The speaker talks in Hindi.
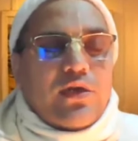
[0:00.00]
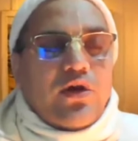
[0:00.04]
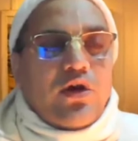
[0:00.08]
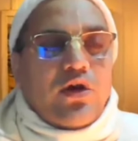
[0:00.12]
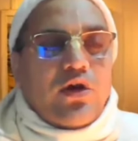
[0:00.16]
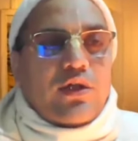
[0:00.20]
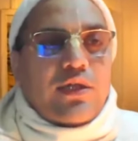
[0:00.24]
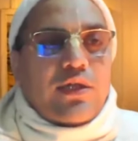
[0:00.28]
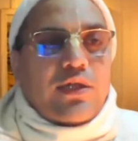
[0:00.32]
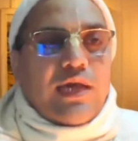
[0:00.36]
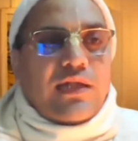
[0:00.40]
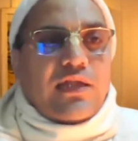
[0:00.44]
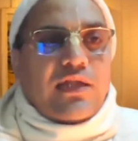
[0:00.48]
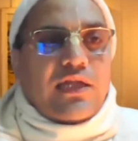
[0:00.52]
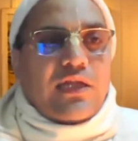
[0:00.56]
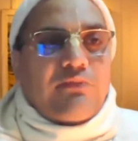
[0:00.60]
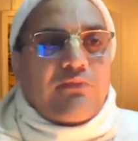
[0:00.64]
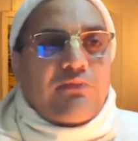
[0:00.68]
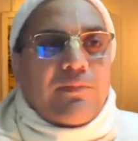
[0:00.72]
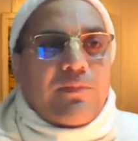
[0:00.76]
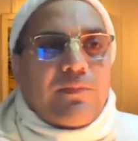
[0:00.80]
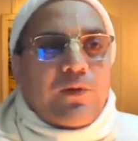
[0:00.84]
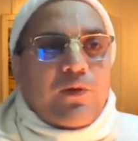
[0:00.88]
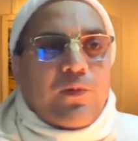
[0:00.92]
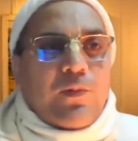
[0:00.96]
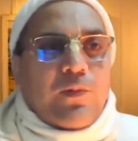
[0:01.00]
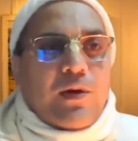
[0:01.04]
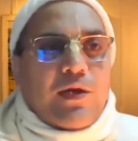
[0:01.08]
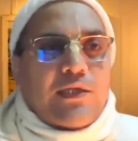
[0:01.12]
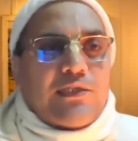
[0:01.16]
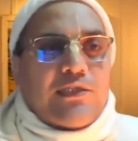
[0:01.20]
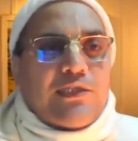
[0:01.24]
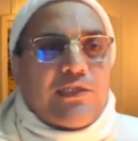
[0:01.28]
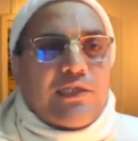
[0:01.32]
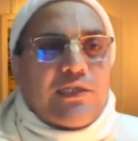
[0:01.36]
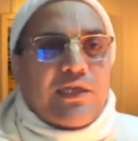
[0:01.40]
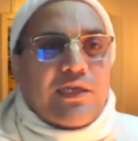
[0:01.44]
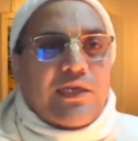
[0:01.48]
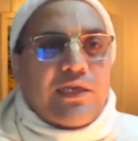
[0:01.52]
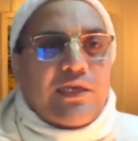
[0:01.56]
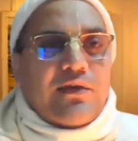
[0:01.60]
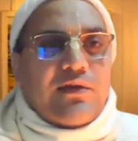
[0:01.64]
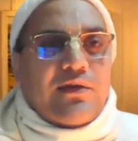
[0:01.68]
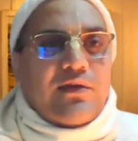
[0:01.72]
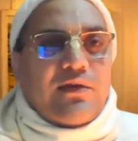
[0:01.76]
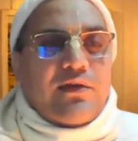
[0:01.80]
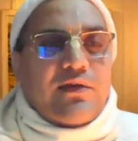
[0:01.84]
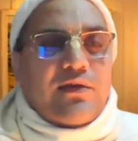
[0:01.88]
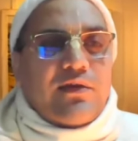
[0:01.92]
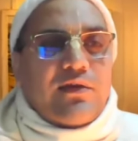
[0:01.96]
और साथ साथ में प्रभुपाद जी ने
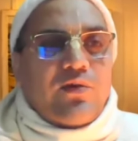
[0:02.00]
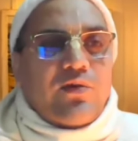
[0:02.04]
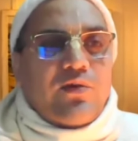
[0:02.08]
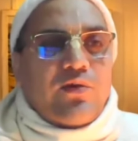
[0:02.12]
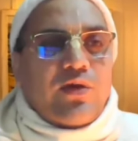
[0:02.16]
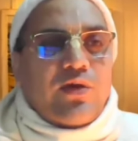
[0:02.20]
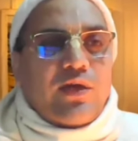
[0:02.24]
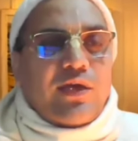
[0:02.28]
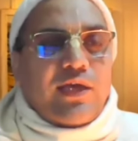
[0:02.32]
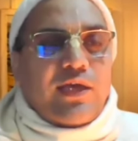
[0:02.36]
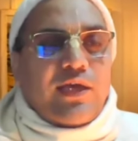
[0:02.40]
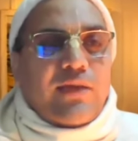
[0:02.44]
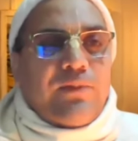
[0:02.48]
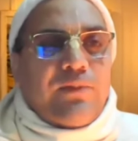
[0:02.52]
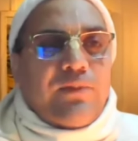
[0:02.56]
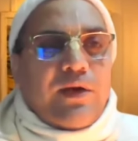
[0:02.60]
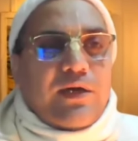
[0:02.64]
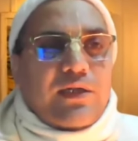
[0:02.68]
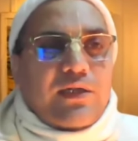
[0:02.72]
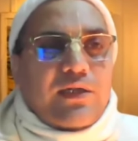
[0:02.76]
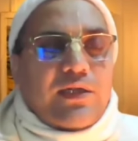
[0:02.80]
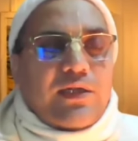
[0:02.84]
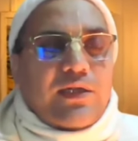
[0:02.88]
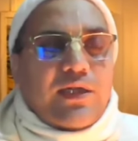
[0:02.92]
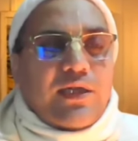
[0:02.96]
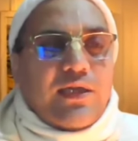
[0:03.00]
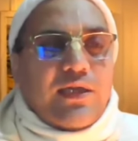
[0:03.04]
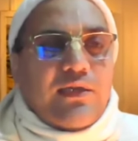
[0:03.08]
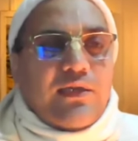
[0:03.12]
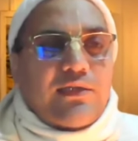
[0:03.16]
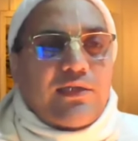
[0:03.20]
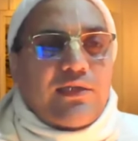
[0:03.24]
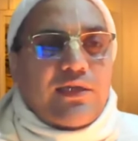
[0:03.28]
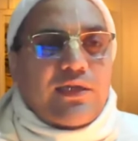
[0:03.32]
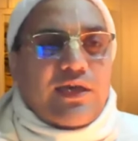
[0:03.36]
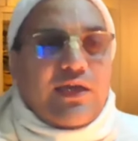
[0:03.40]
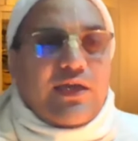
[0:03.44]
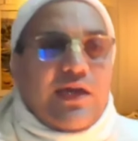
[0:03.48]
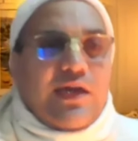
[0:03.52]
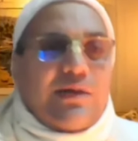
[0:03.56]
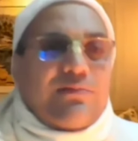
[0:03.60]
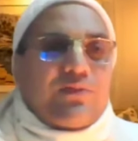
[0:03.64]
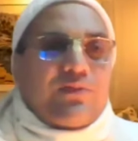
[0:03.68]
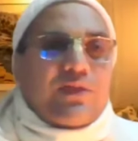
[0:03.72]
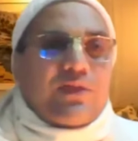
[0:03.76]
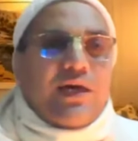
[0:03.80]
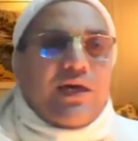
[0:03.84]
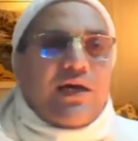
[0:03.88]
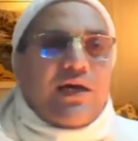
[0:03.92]
उनके एक भक्त थे जिनका नाम था